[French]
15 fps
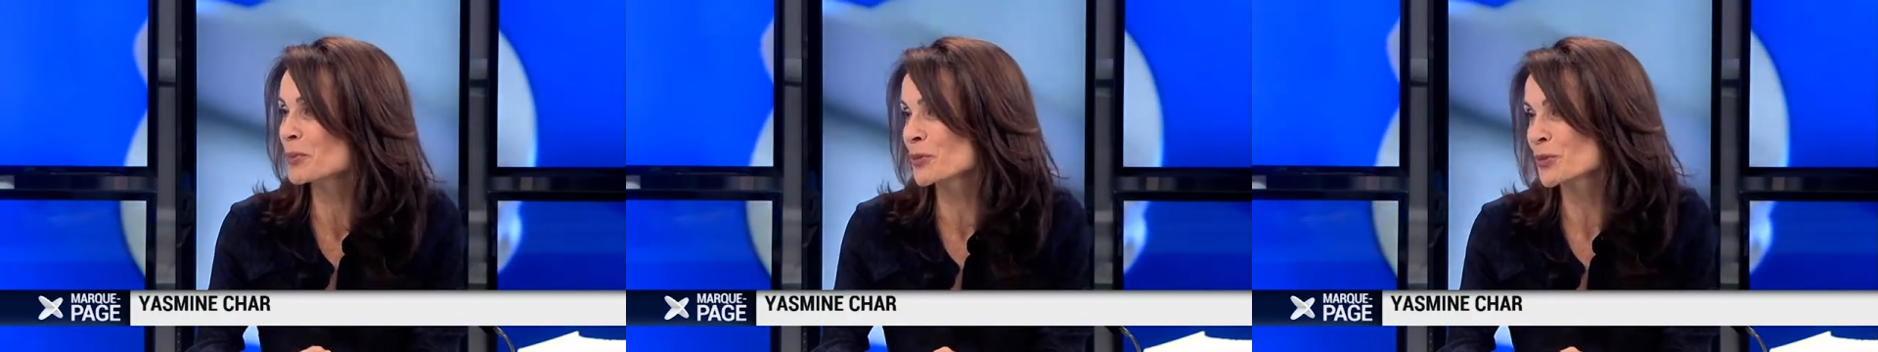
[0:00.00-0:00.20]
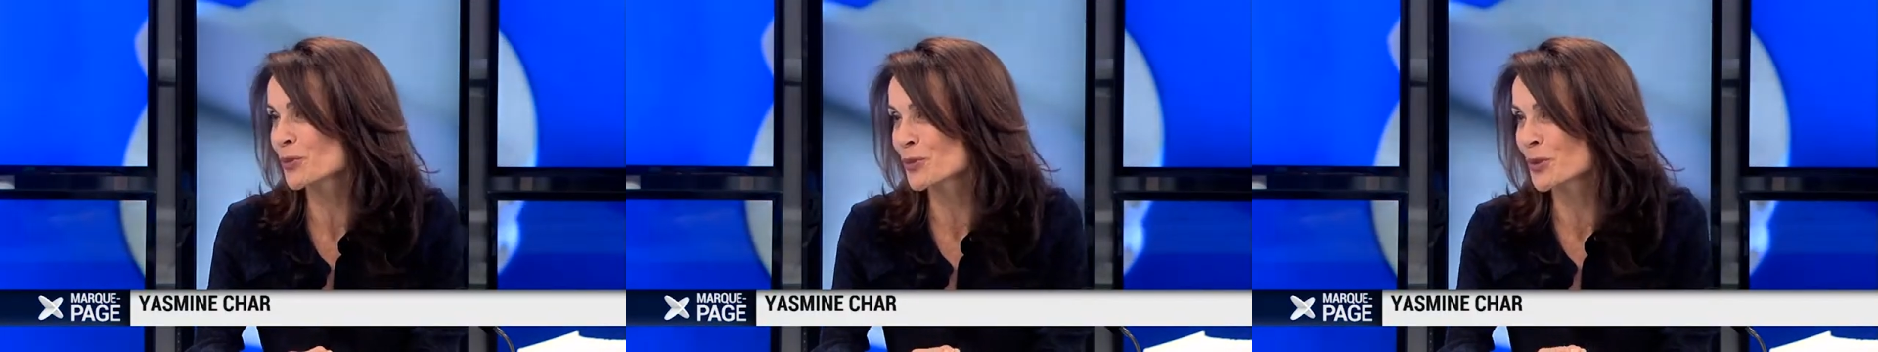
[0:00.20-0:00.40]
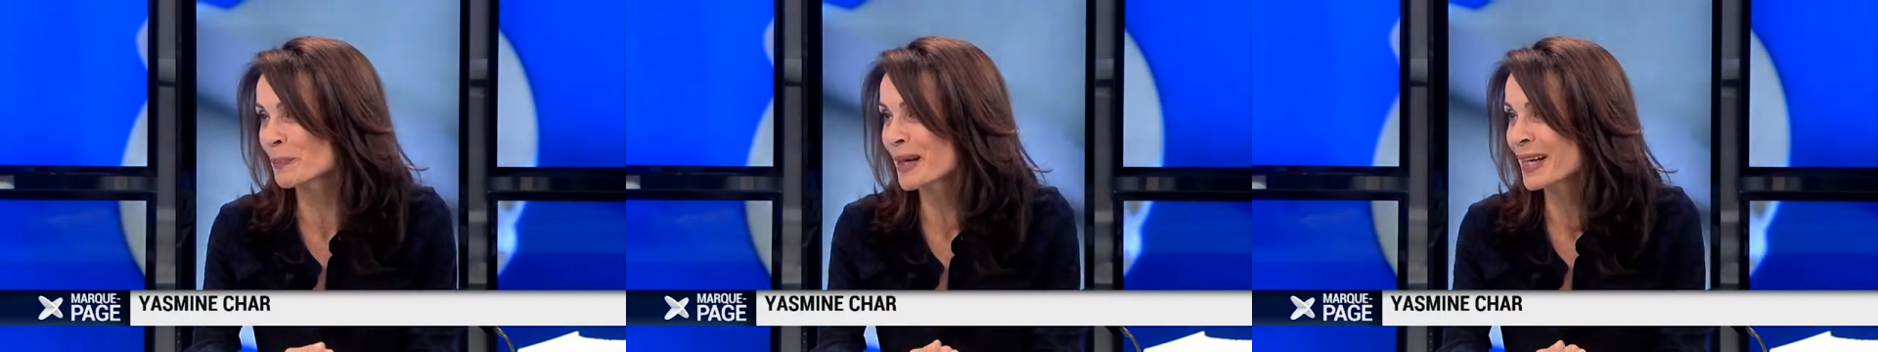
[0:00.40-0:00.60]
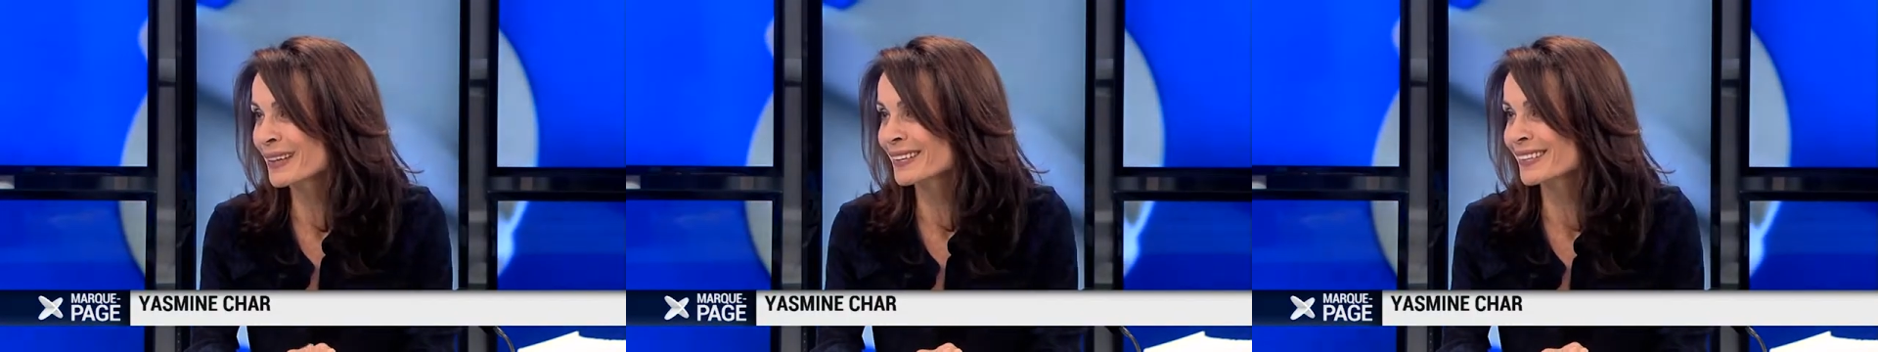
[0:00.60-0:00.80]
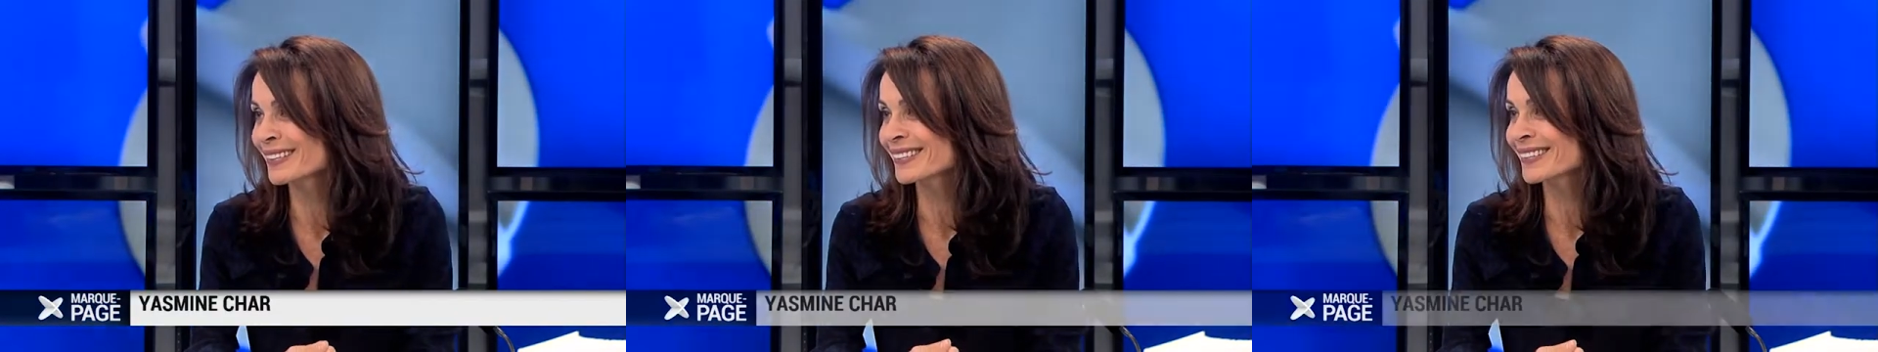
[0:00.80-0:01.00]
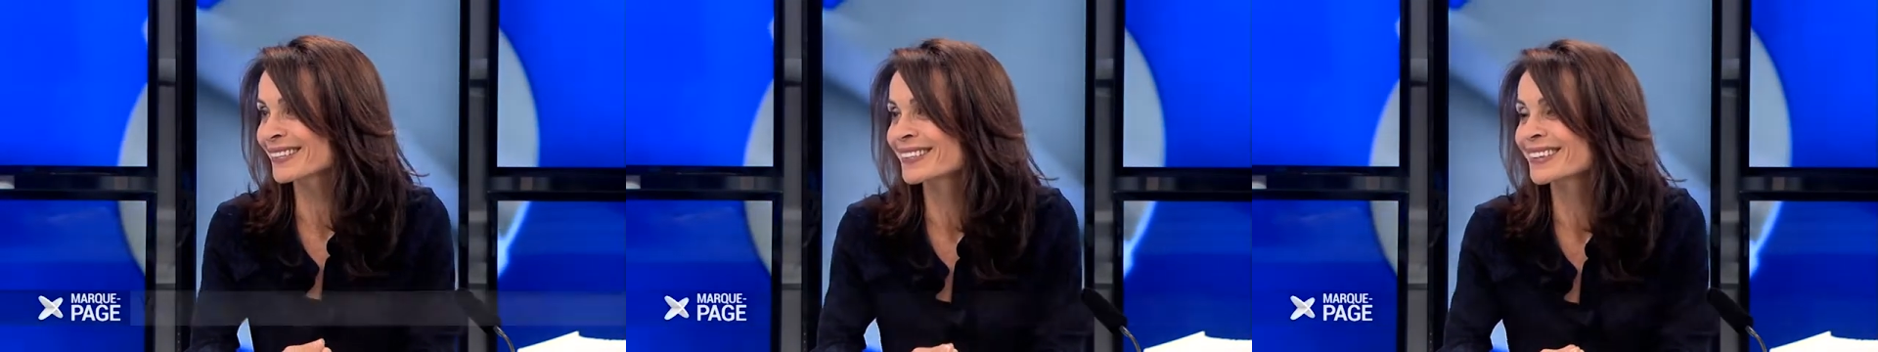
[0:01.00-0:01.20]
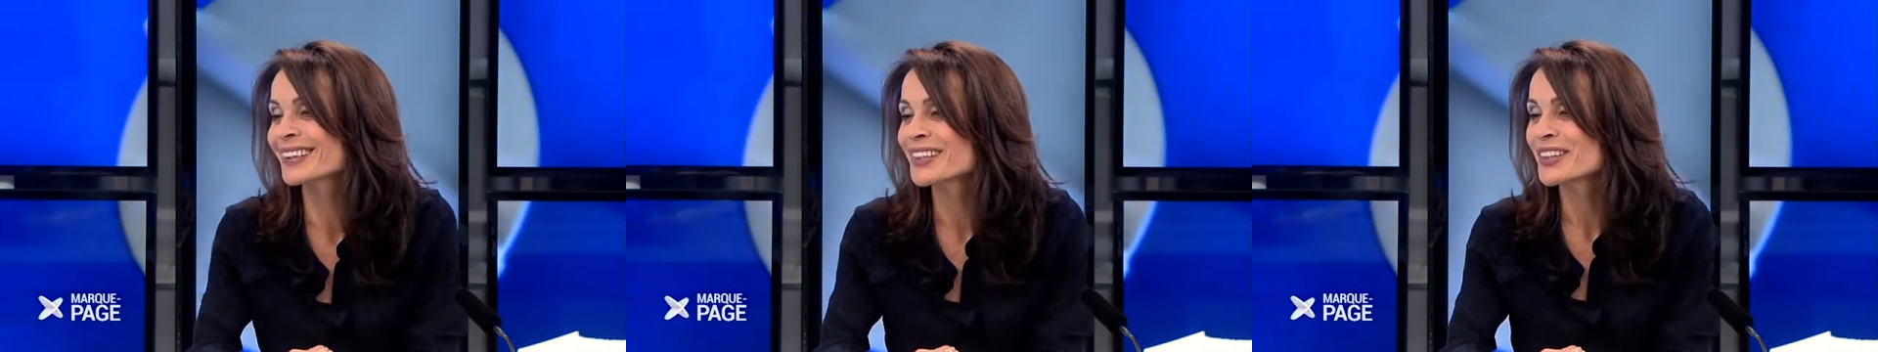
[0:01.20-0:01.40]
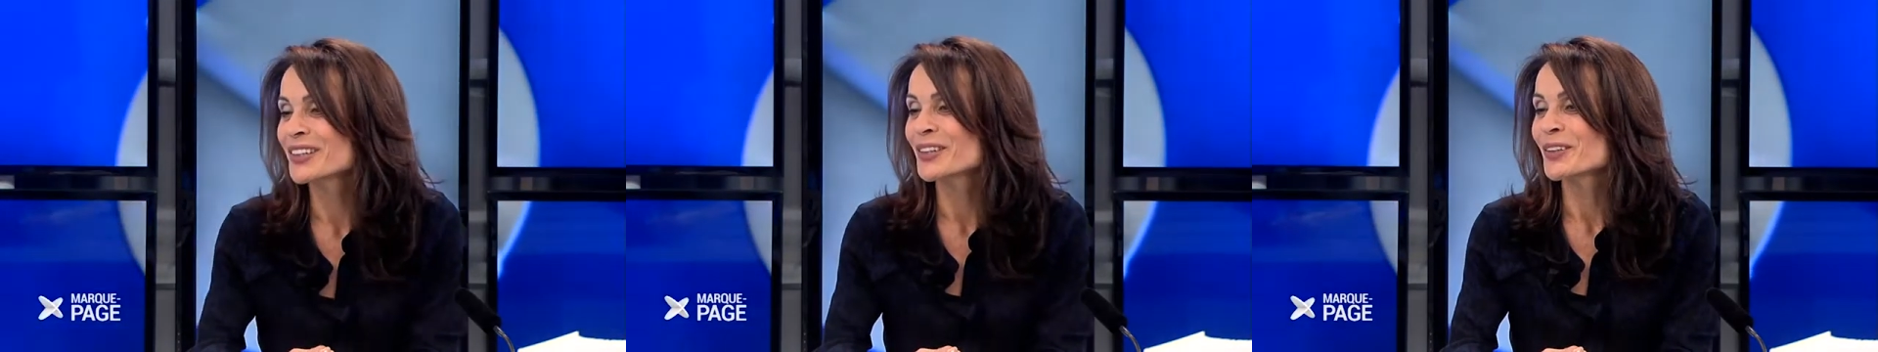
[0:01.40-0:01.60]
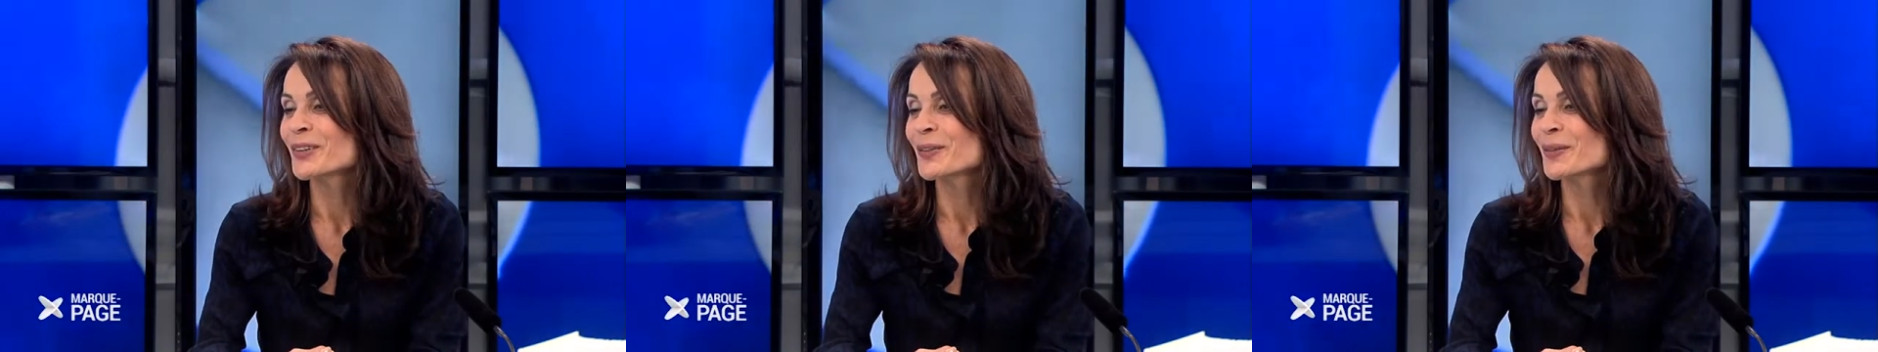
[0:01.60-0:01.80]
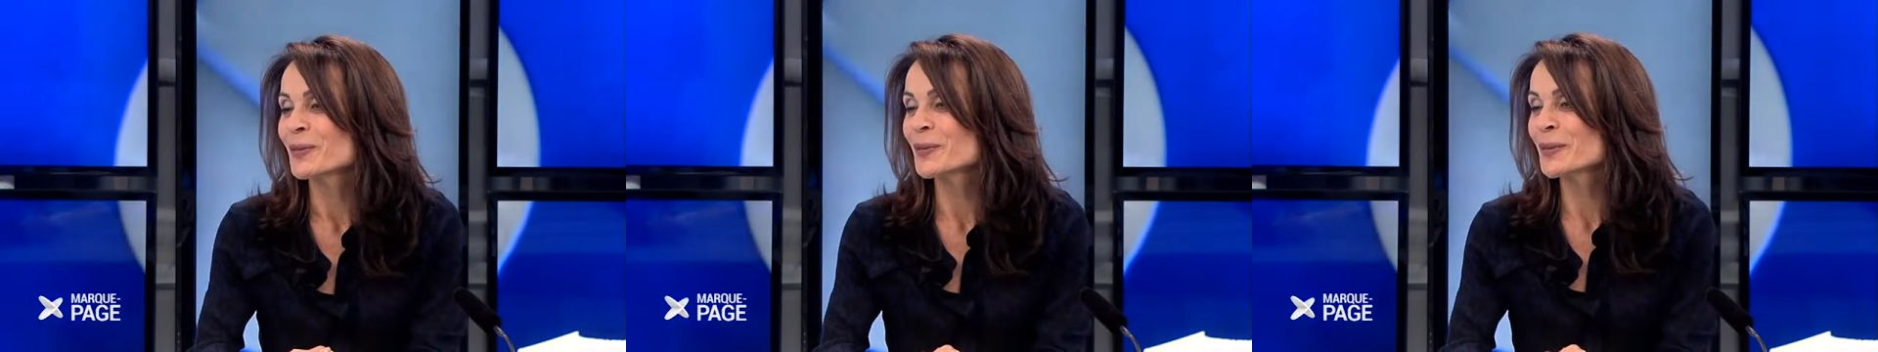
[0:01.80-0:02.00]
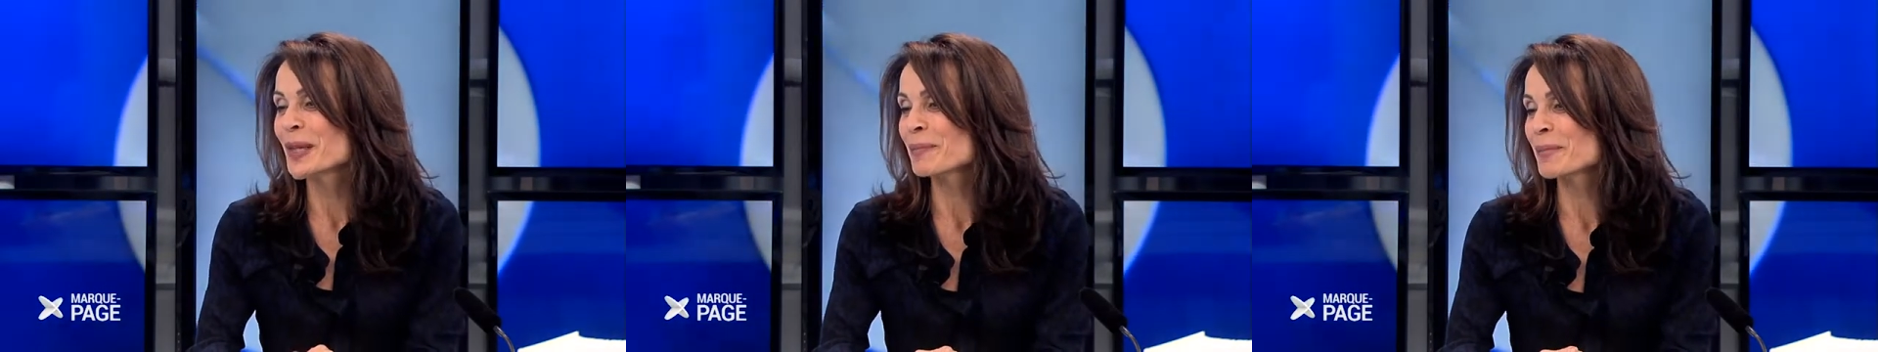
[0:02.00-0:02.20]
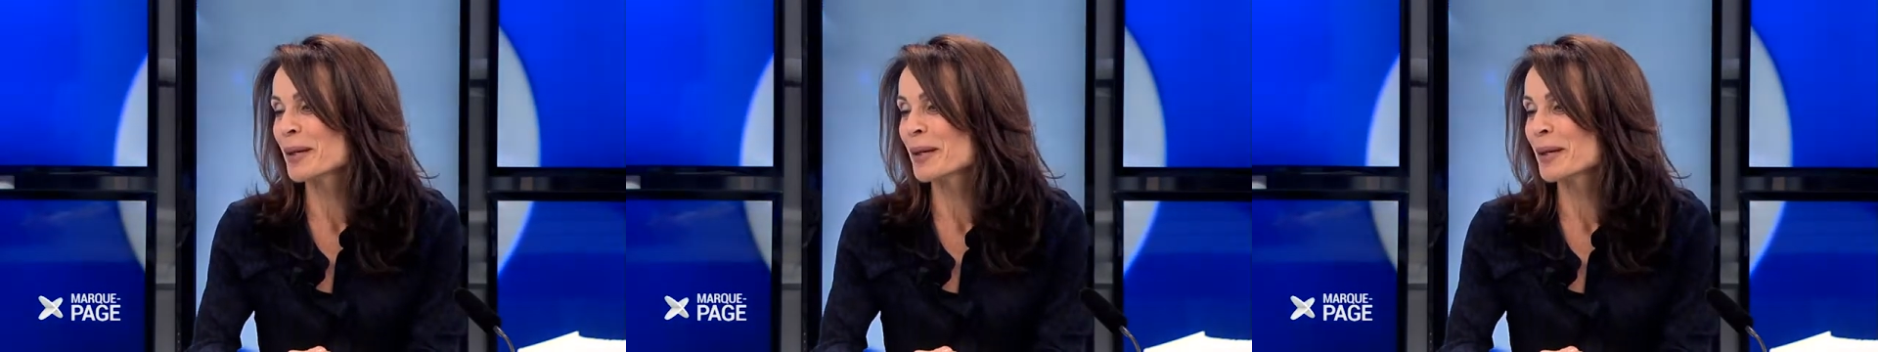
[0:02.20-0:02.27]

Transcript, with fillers: Bonjour Jean-Marc. Bonjour. On